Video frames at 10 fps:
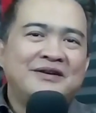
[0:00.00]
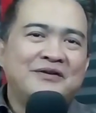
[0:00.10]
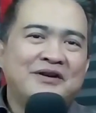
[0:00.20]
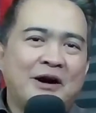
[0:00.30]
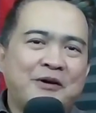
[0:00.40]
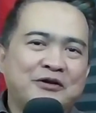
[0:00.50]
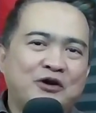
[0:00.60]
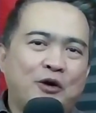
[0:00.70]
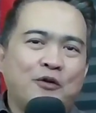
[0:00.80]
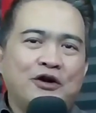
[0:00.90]
Ungkapan
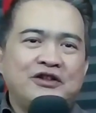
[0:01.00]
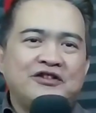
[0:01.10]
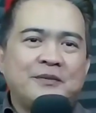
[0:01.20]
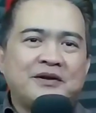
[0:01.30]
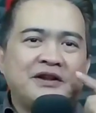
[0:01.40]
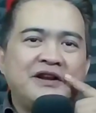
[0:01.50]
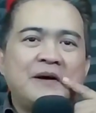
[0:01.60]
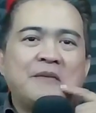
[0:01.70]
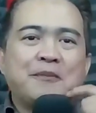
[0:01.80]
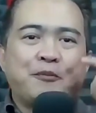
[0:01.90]
tokoh politik seperti ini
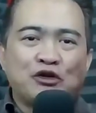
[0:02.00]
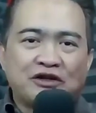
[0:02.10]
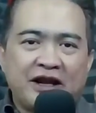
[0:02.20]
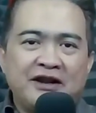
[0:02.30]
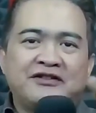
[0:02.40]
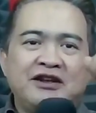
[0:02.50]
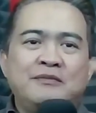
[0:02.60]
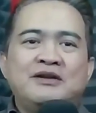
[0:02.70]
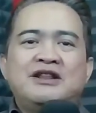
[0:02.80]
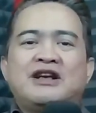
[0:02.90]
yang berpotensi
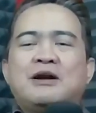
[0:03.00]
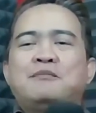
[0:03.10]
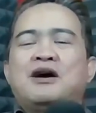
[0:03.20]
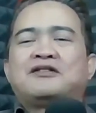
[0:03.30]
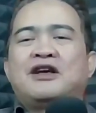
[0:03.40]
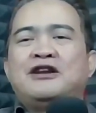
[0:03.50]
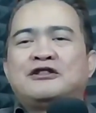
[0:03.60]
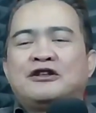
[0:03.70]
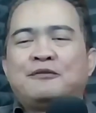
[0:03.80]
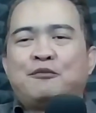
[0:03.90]
menjadikan bangsa ini
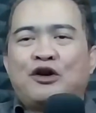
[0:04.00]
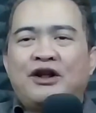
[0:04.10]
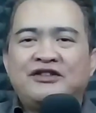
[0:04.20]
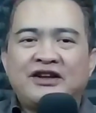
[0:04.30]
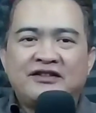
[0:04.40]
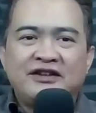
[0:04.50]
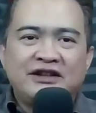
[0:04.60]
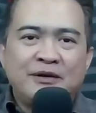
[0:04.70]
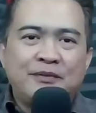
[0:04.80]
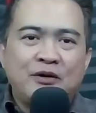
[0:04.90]
terpolarisasi
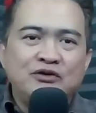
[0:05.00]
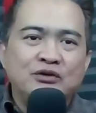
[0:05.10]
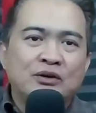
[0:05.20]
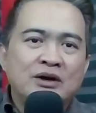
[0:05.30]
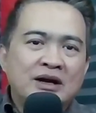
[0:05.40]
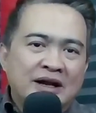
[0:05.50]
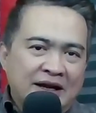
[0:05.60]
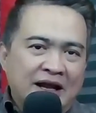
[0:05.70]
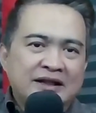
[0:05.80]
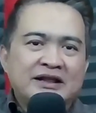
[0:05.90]
tanpa ujung.
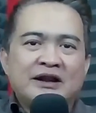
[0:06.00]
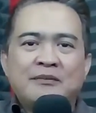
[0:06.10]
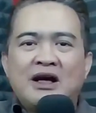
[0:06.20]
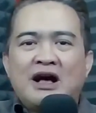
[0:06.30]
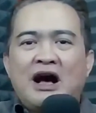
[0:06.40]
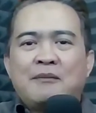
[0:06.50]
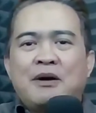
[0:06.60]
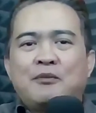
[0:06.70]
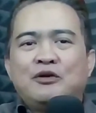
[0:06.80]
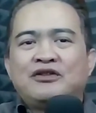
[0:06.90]
Latar belakang
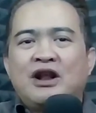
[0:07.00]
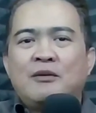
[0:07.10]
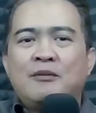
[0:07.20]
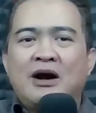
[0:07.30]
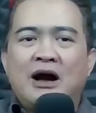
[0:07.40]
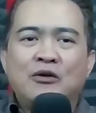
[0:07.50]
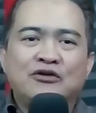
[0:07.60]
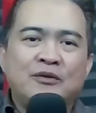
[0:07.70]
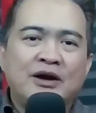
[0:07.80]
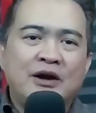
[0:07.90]
apapun selama mengaku
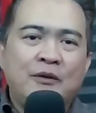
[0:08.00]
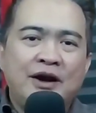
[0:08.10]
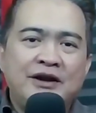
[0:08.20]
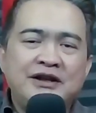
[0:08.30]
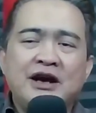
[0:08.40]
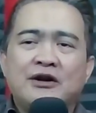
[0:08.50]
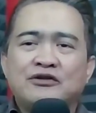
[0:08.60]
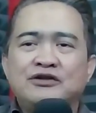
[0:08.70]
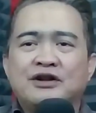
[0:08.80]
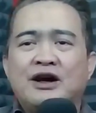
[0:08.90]
sebagai WNI ya
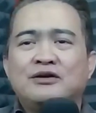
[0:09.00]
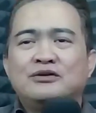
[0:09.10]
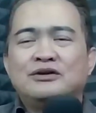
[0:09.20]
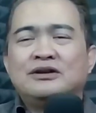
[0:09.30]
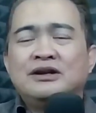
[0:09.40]
harus dirangkul.